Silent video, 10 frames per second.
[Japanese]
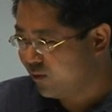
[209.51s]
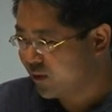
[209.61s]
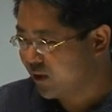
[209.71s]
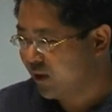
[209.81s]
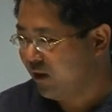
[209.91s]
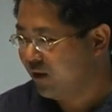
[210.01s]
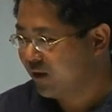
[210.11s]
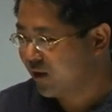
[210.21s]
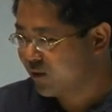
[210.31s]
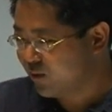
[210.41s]
となんだ
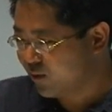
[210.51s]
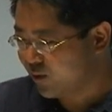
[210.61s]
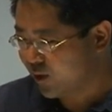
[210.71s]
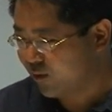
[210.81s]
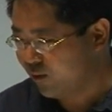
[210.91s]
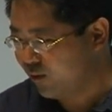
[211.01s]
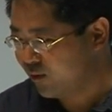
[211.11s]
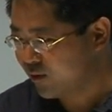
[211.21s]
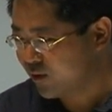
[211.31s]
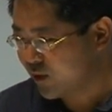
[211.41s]
冷蔵庫に
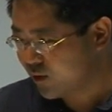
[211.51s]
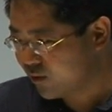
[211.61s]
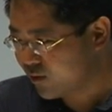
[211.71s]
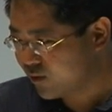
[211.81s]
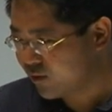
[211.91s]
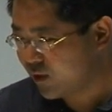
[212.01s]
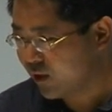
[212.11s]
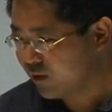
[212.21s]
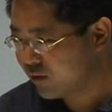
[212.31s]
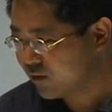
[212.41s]
こう10
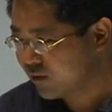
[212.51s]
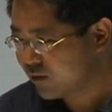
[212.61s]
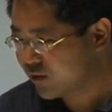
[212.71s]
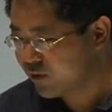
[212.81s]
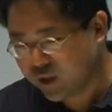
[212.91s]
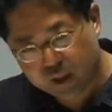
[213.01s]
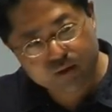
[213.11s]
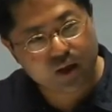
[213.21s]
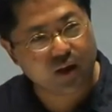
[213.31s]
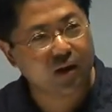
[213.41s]
点12
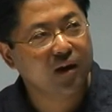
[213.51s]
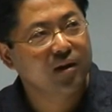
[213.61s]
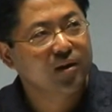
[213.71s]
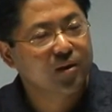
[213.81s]
点ぐらいかな